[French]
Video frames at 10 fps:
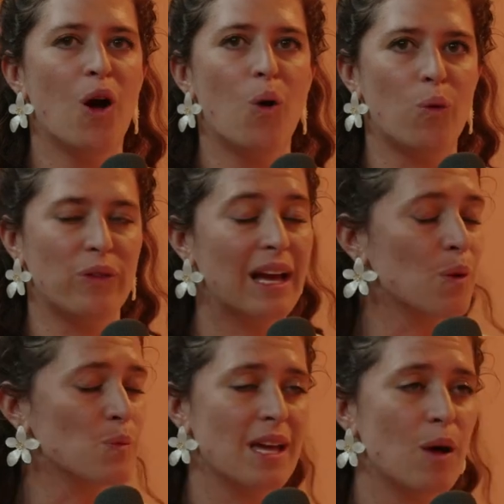On a
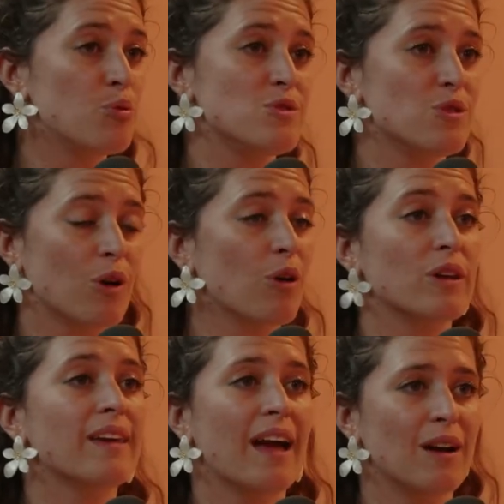comme ça plusieurs
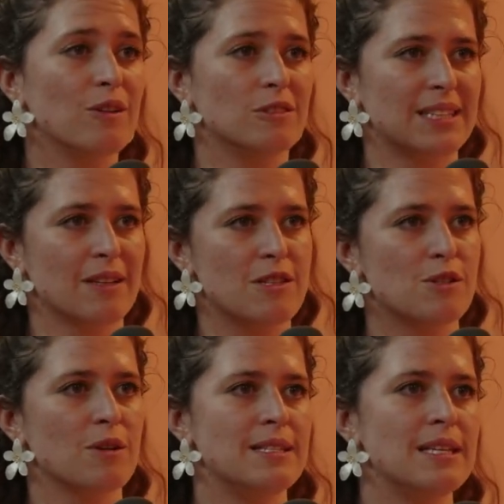euh, cas au
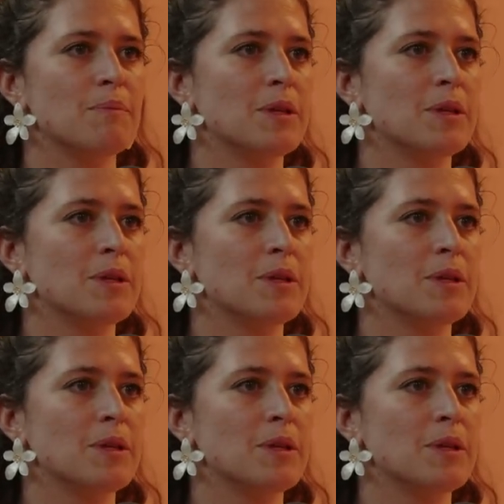service juridique.